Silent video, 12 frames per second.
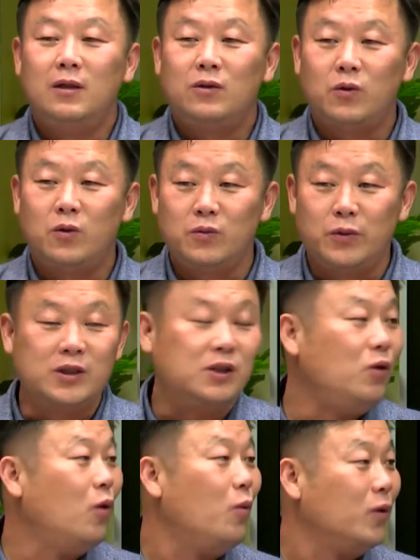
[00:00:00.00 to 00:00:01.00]
또 뭐
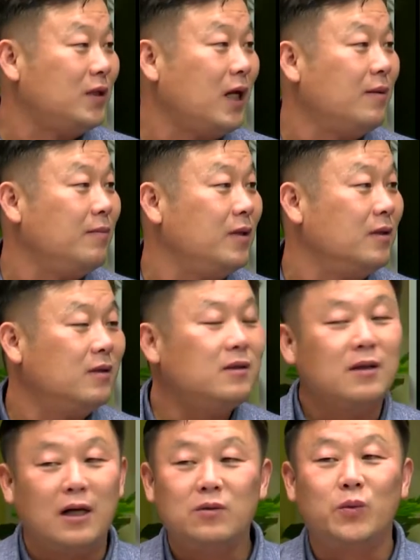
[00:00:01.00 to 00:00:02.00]
진영호 목사님 등